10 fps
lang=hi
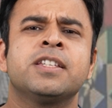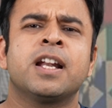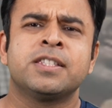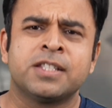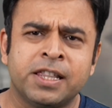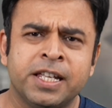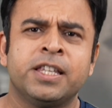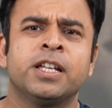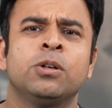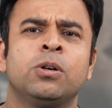जरा जल्दी
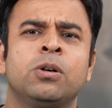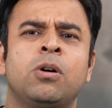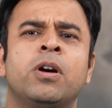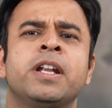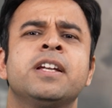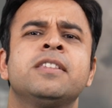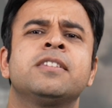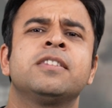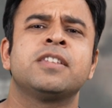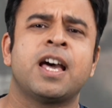दे दो ऑडियंस
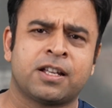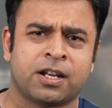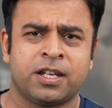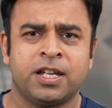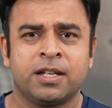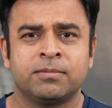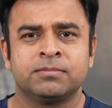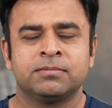इंतजार कर रही है